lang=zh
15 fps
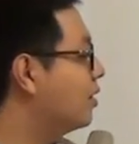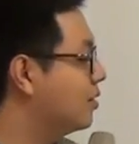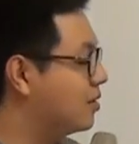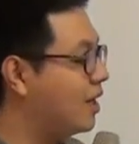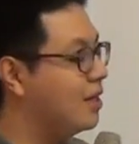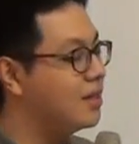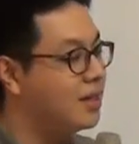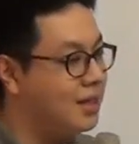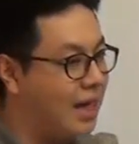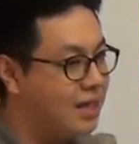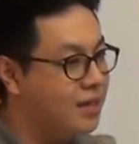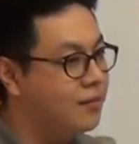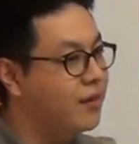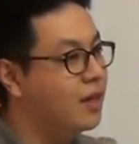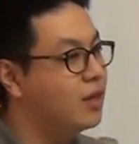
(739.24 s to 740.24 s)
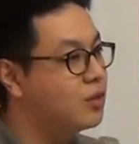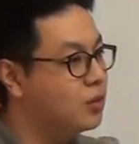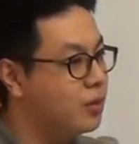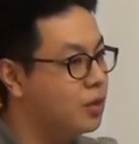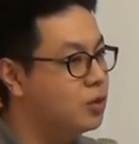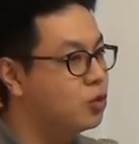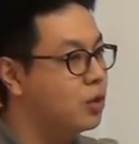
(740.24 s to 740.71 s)
格式还是跟大家讲非常的
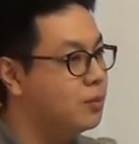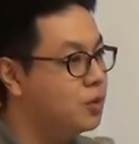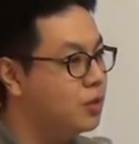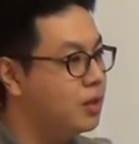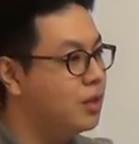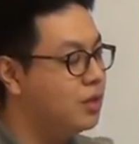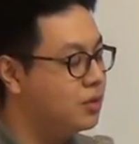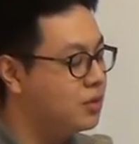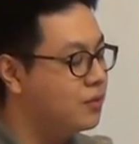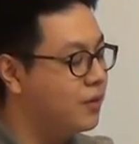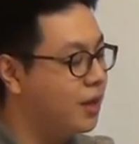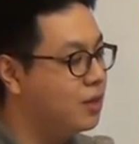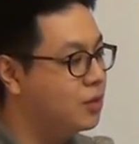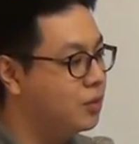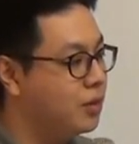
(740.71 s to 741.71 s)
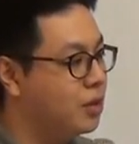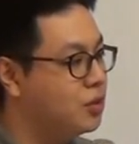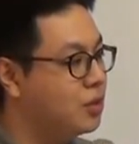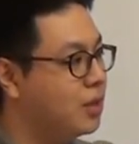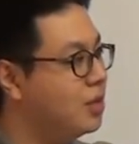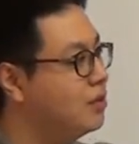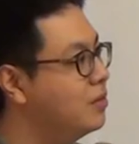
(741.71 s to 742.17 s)
重要，就专不专业就是非常重要。
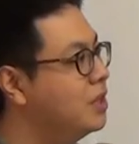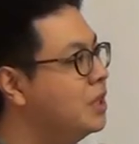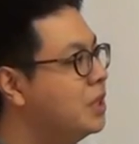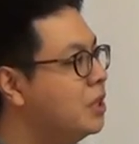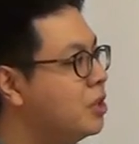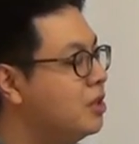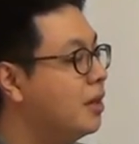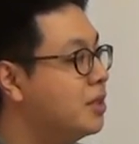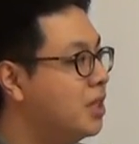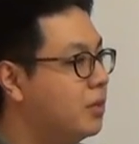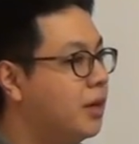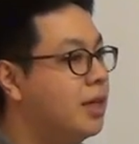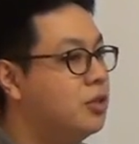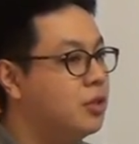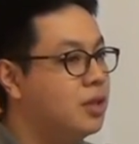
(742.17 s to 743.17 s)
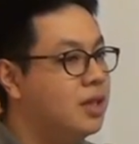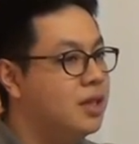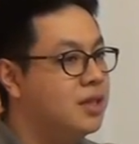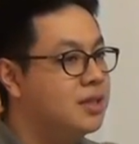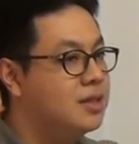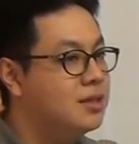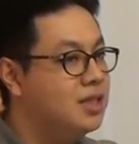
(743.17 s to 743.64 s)
就跟有些人会觉得那
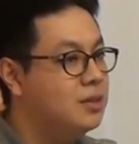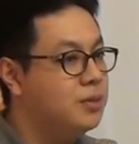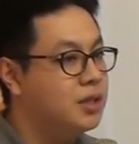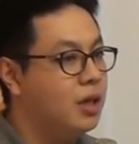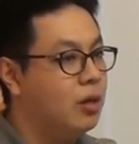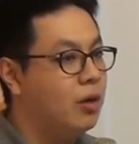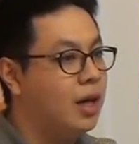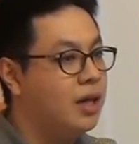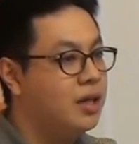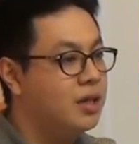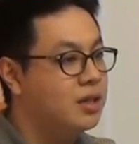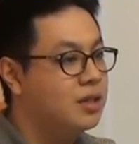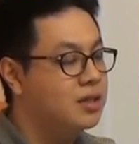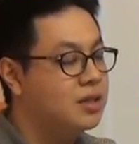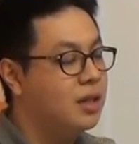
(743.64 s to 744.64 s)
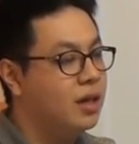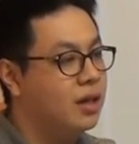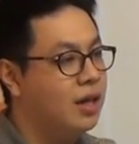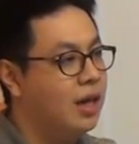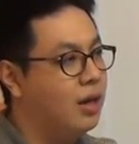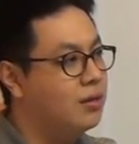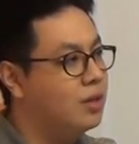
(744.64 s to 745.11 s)
些设计比较华丽的格式
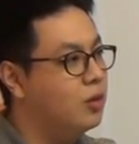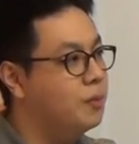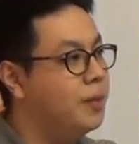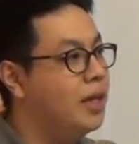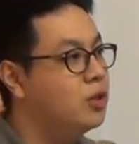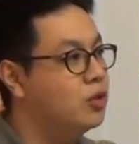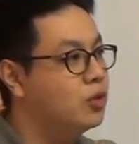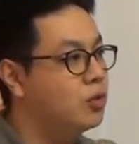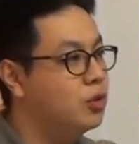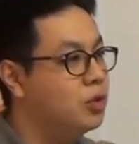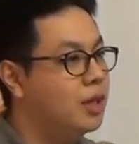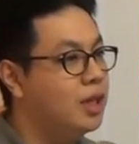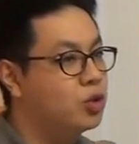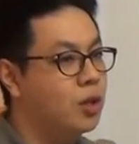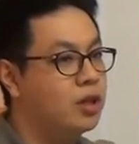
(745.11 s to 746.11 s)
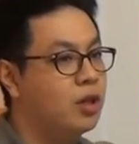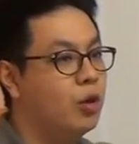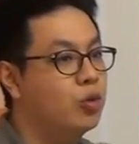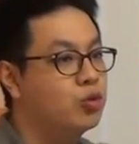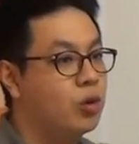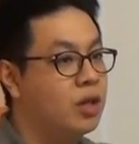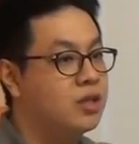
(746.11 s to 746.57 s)
很好，但我必须说，就跟你穿
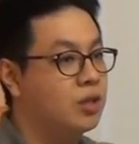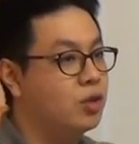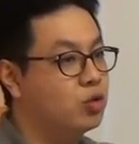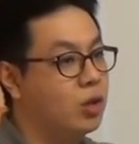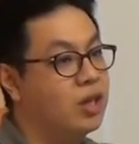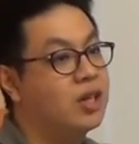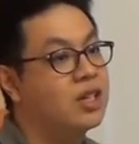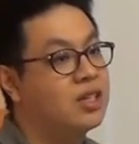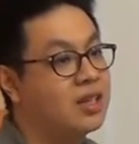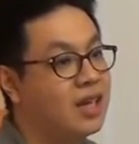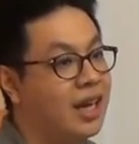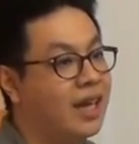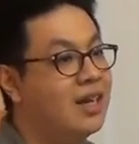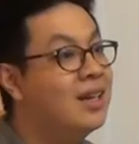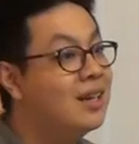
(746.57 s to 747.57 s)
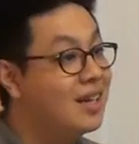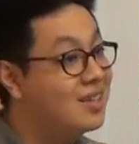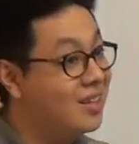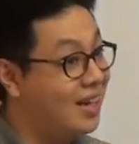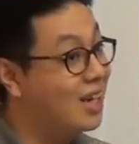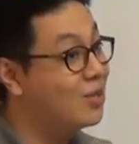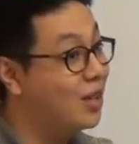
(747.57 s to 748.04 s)
童装，小时候穿很可爱，你
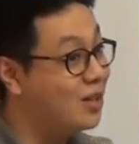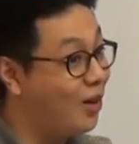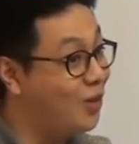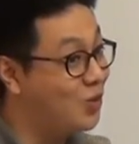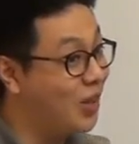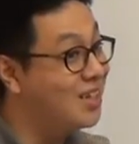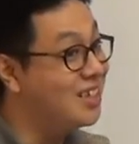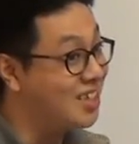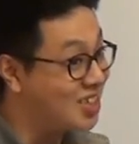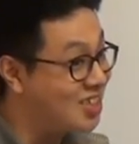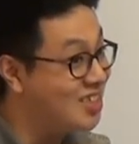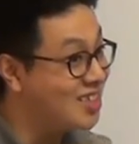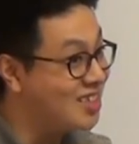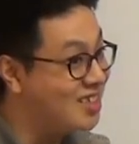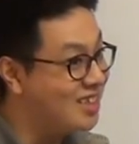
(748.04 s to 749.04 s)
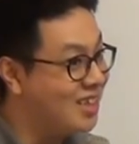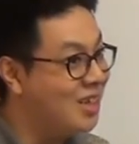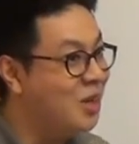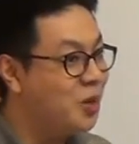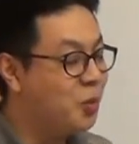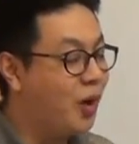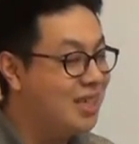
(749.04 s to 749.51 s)
长大穿童装你试试。
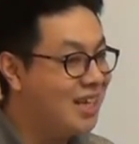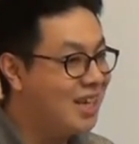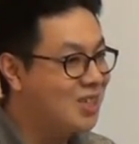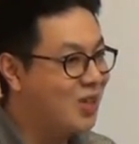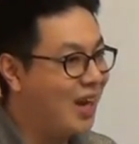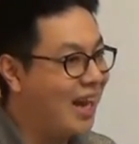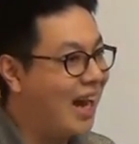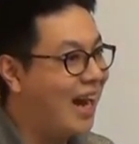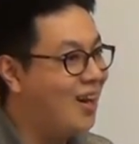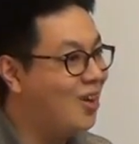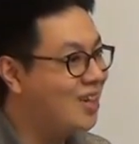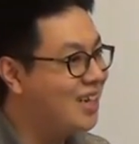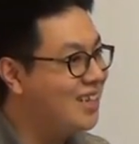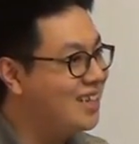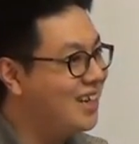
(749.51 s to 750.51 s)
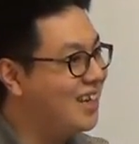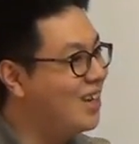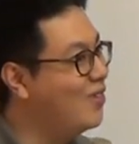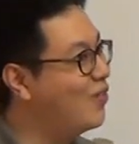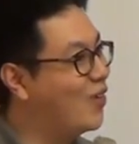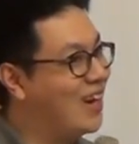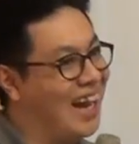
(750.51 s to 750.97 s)
我今天穿 Hello K i T t y 的
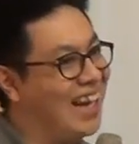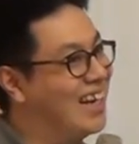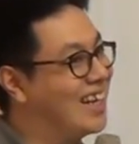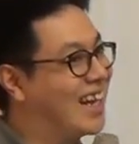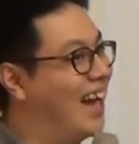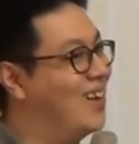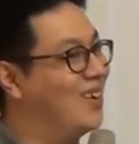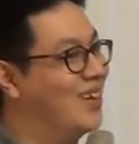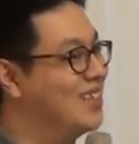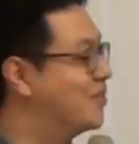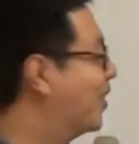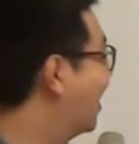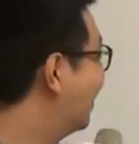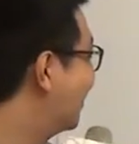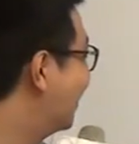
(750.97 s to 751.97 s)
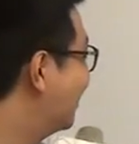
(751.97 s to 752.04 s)
衣服来，你看我会怎么样